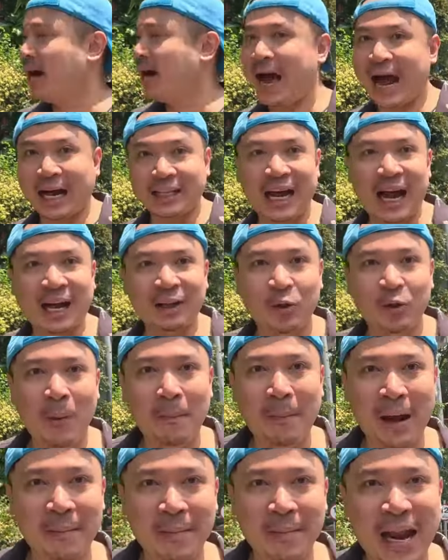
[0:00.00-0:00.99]
หาทานทั่
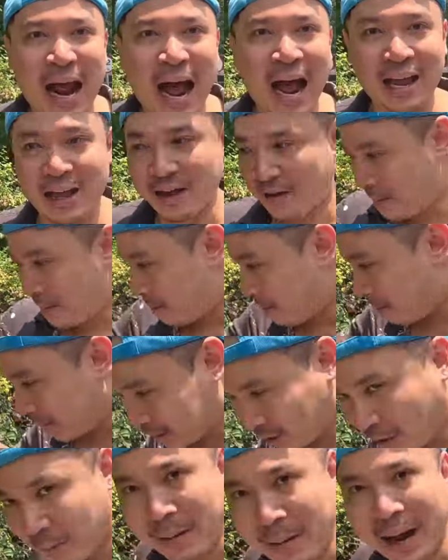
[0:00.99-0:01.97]
วไปไม่ได้
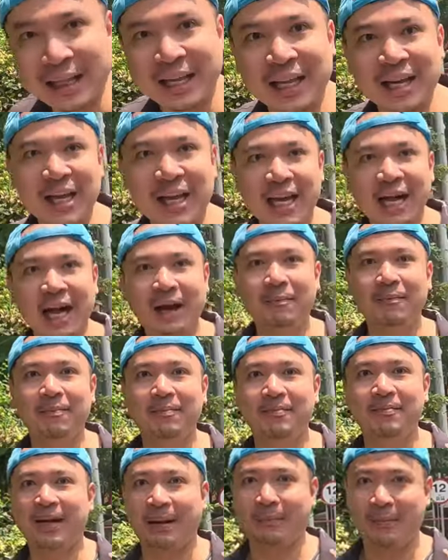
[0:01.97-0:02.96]
มันต้องมาที่นี่ครับ
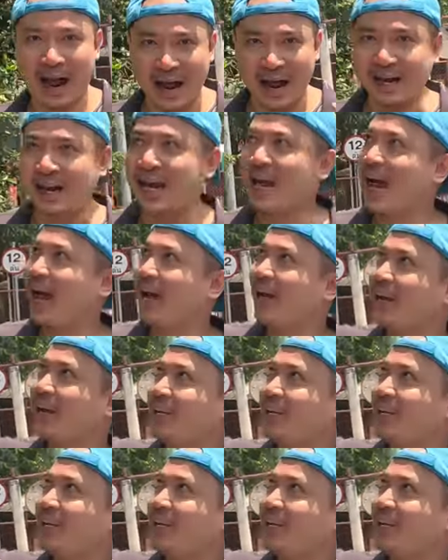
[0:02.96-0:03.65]
กับร้านนี้ฮะ